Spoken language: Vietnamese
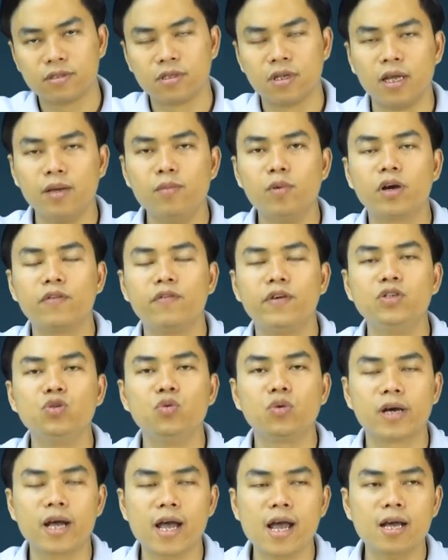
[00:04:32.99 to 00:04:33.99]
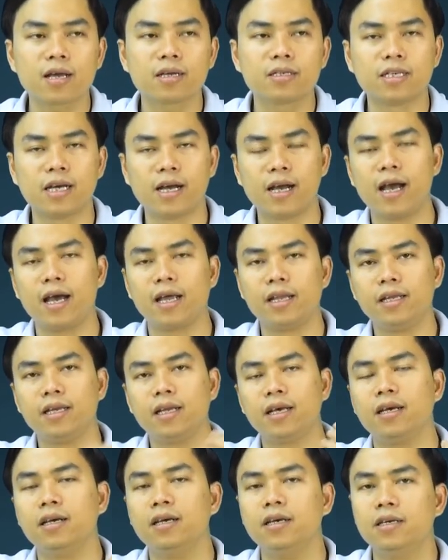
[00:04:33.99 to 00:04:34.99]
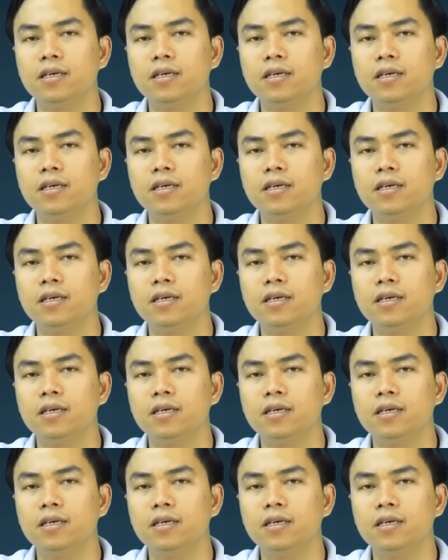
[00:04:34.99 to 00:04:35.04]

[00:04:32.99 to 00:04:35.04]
lấy một cái ví dụ khác chẳng hạn như là